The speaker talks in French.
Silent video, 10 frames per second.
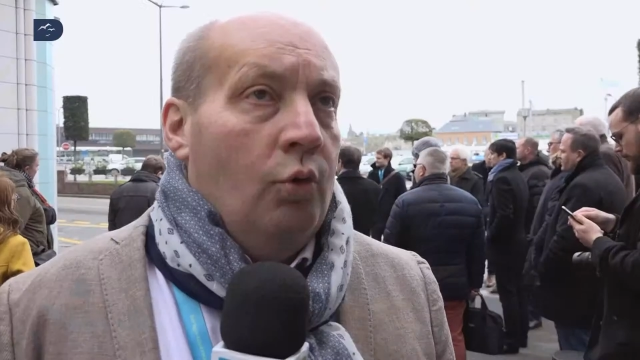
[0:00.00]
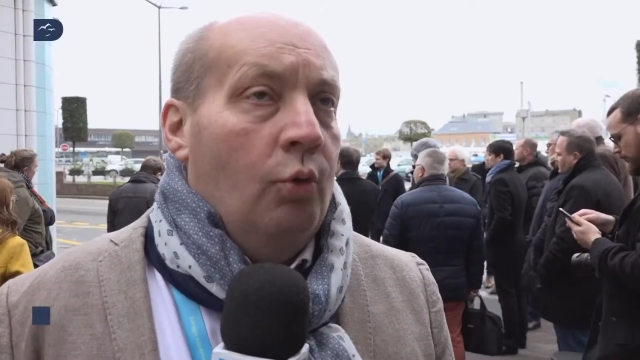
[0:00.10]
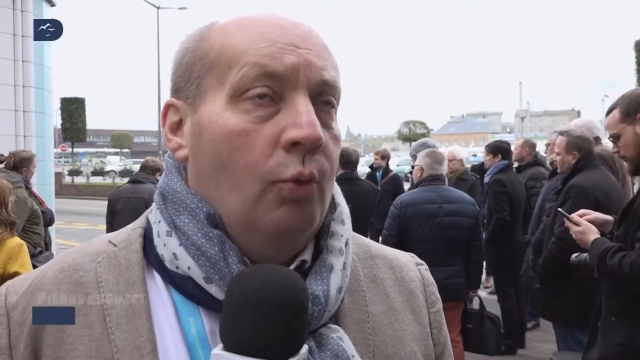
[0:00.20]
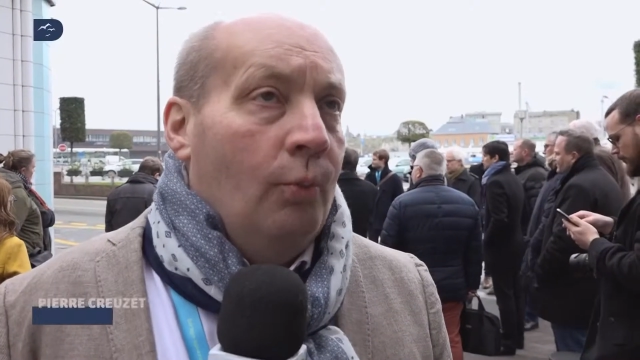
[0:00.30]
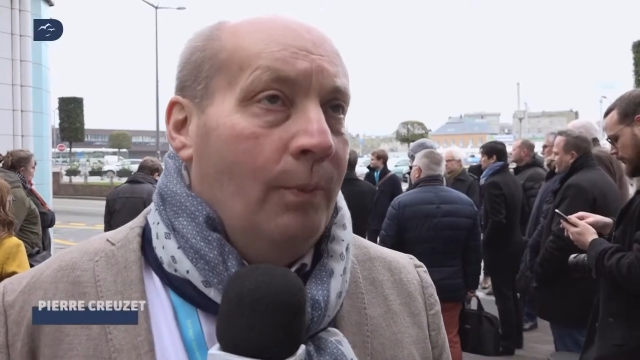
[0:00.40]

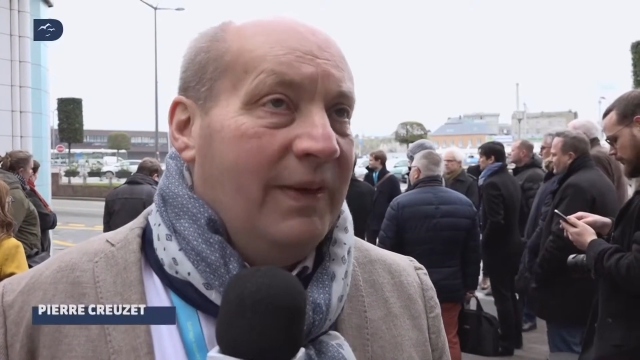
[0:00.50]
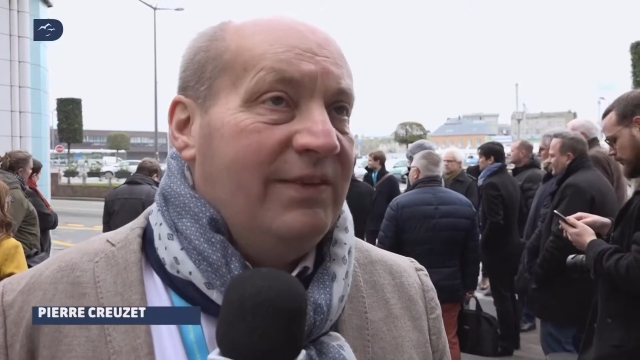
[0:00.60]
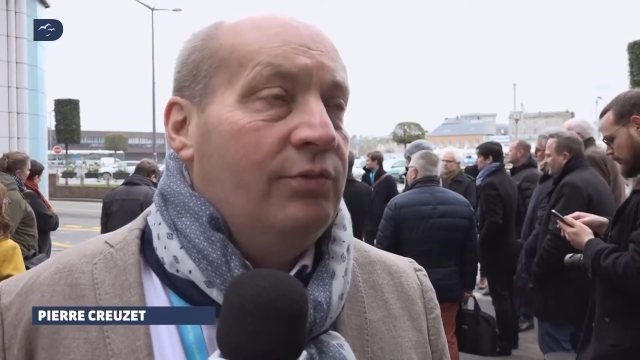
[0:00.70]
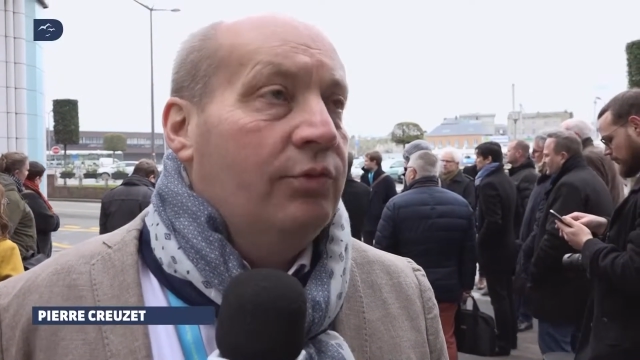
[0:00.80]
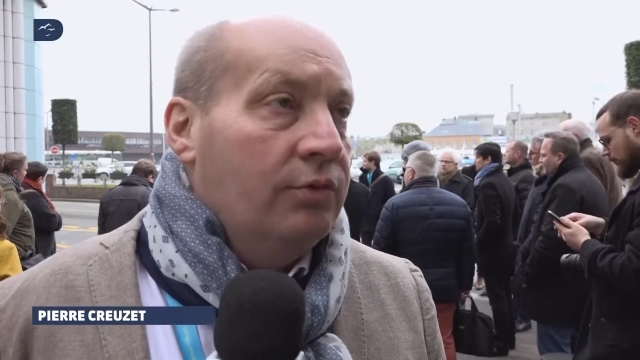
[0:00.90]
On met
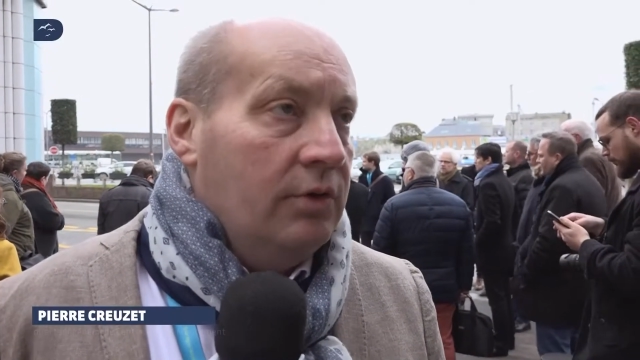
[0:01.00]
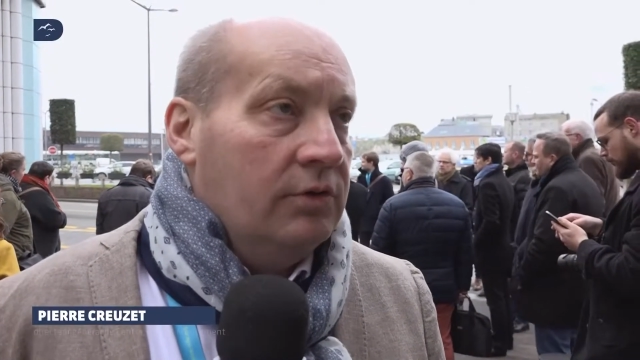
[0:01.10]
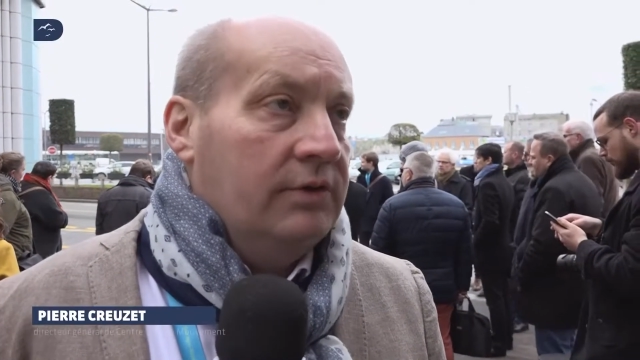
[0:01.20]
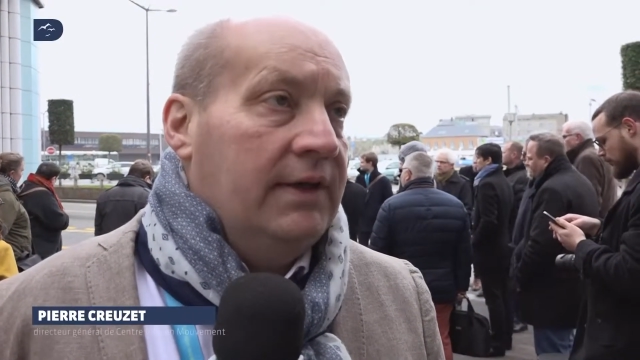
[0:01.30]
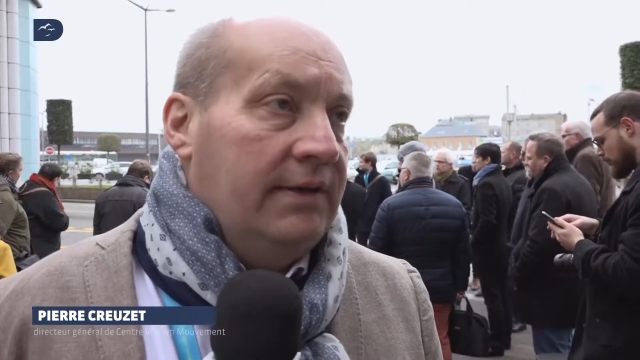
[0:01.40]
souvent
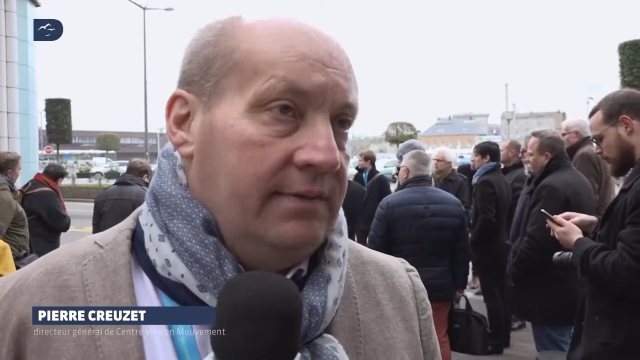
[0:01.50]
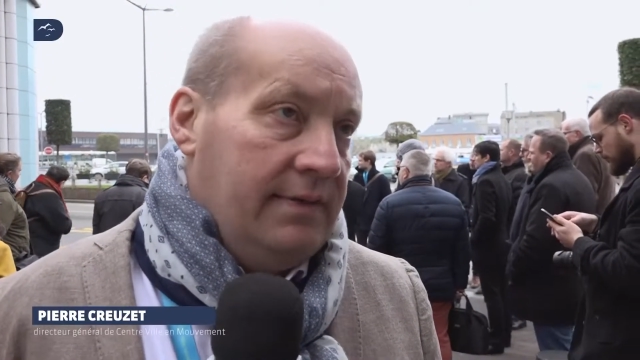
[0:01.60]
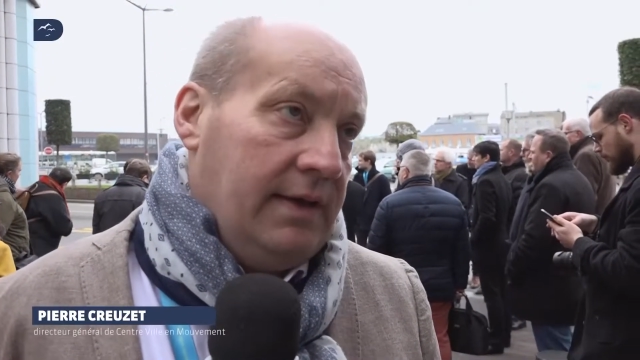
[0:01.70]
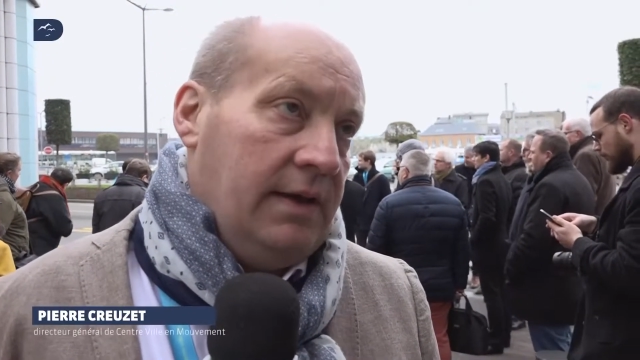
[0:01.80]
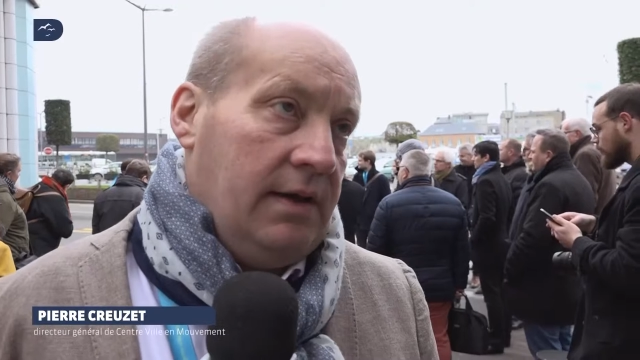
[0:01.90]
en
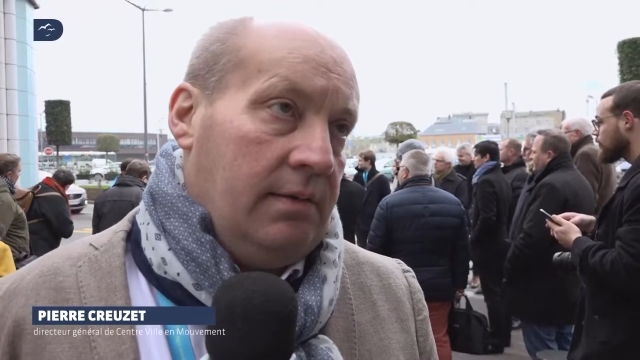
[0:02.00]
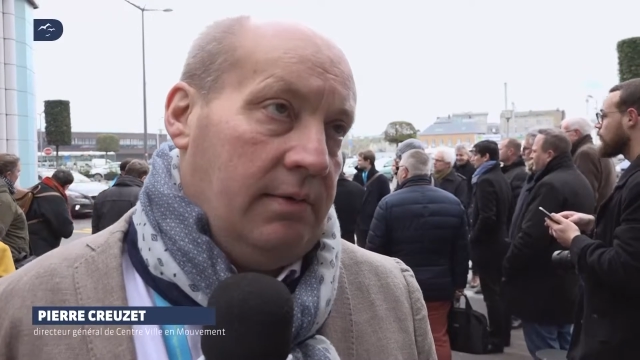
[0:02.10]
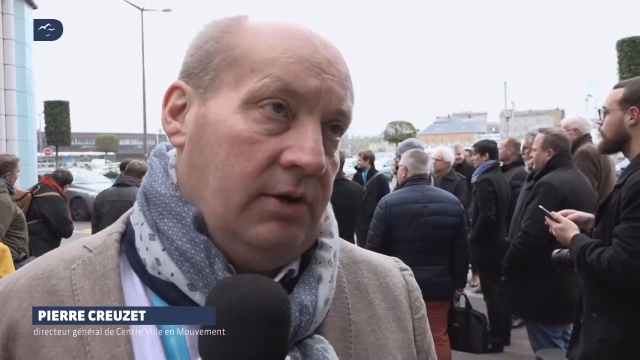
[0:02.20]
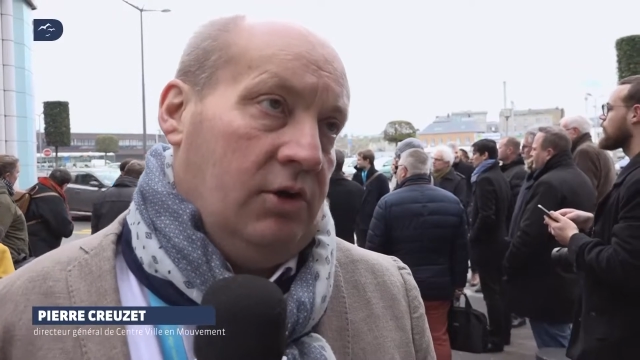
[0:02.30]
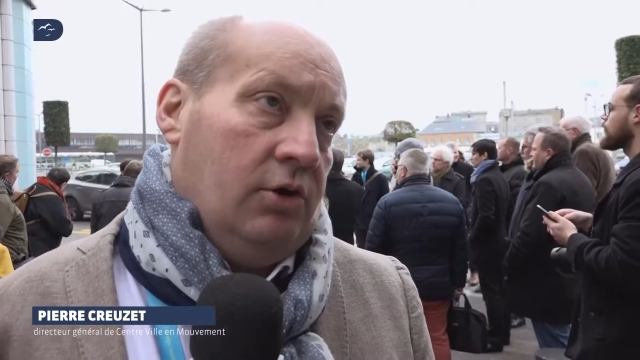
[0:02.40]
exergue